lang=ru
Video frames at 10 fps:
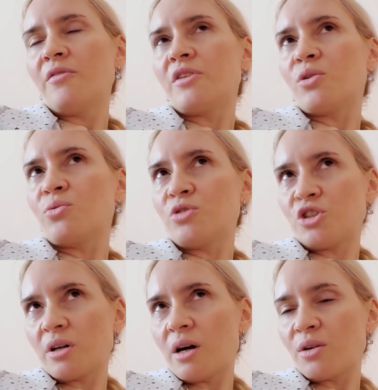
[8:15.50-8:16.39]
в такую
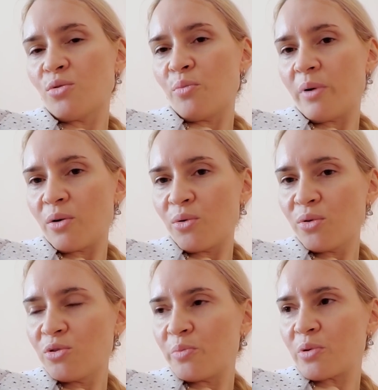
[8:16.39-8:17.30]
шикарную
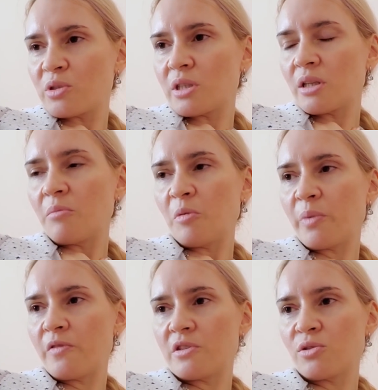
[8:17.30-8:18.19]
погоду. Просто нам не
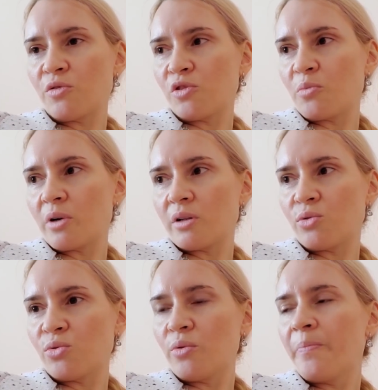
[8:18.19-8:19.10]
повезло в том
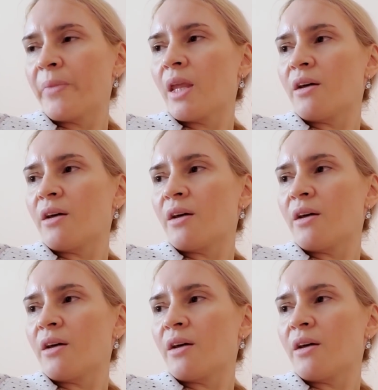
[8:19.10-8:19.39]
году.